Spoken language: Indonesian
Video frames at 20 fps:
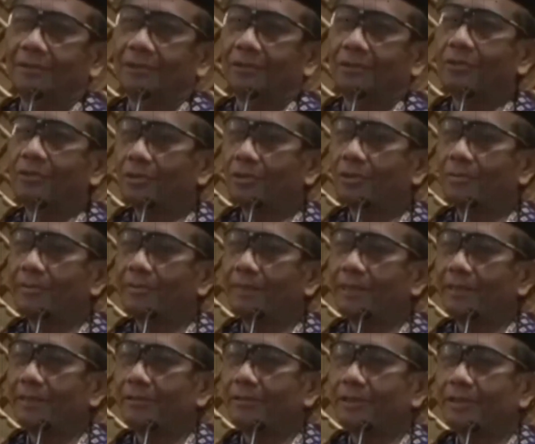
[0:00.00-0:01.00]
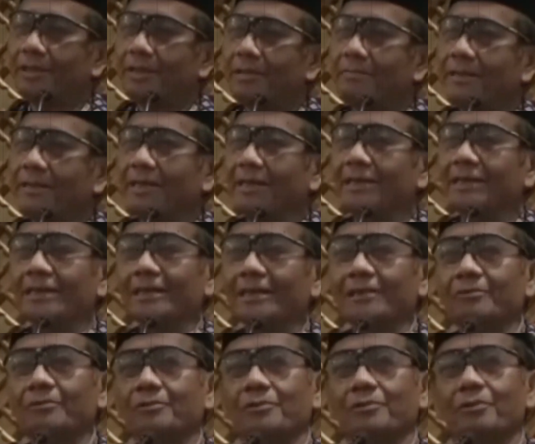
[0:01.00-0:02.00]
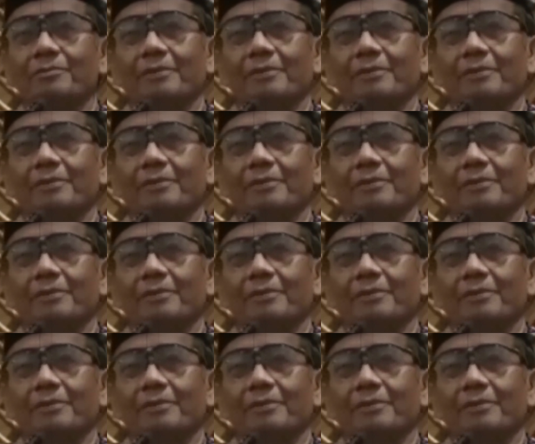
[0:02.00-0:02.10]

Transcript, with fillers: Hukum di Indonesia beda dengan hukum di